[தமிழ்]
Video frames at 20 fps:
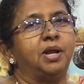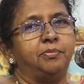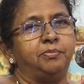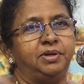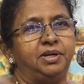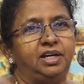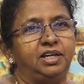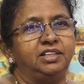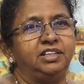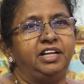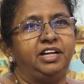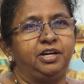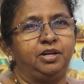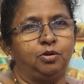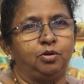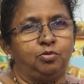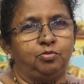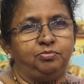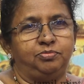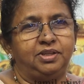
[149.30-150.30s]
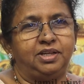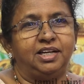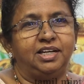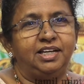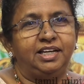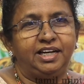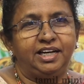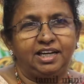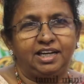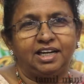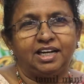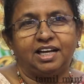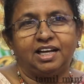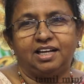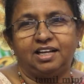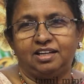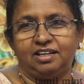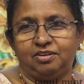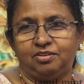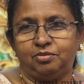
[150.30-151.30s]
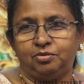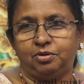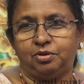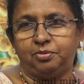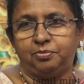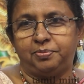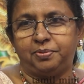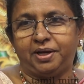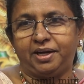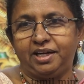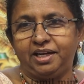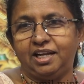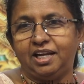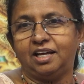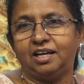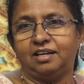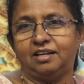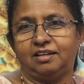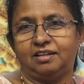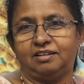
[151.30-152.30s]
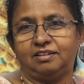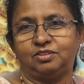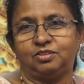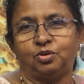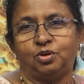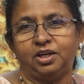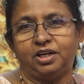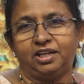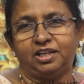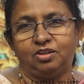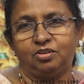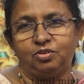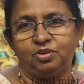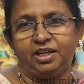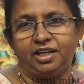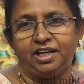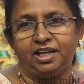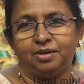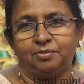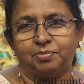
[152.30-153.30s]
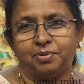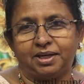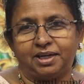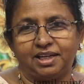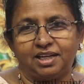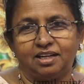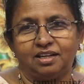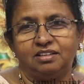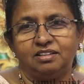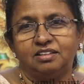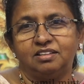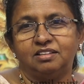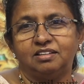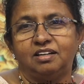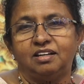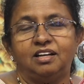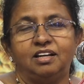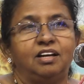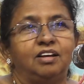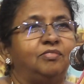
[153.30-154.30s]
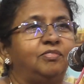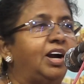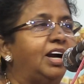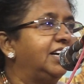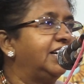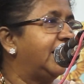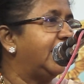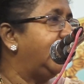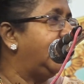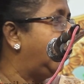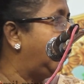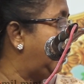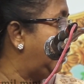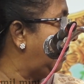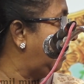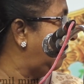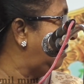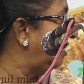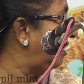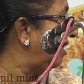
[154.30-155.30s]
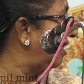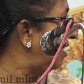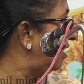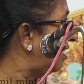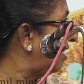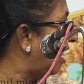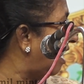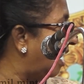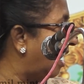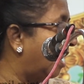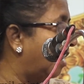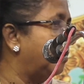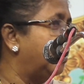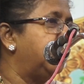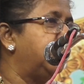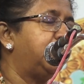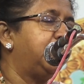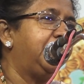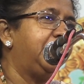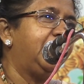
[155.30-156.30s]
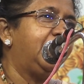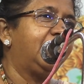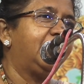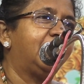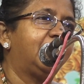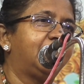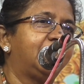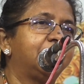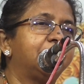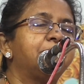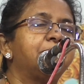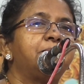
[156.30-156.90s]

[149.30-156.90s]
நாம் இழந்திருக்கிறோம் மிக நீண்ட பெரிய தோழர்களுடைய பட்டியல் வாழ்க்கையிலே இருந்து காணாமல் போயிருக்கிறது